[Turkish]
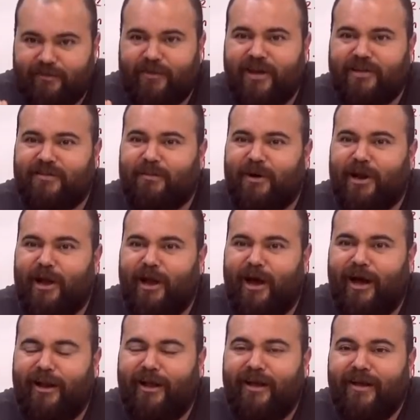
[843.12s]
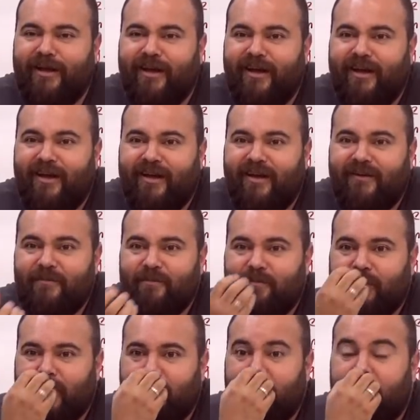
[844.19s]
fiyatı bana yani.
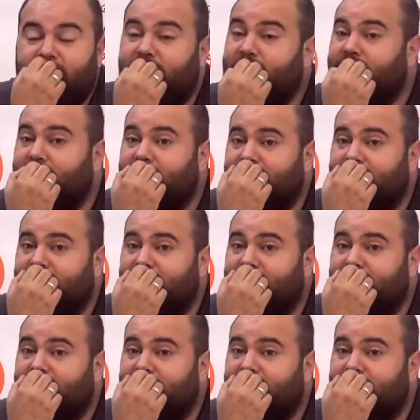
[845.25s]
Efendim?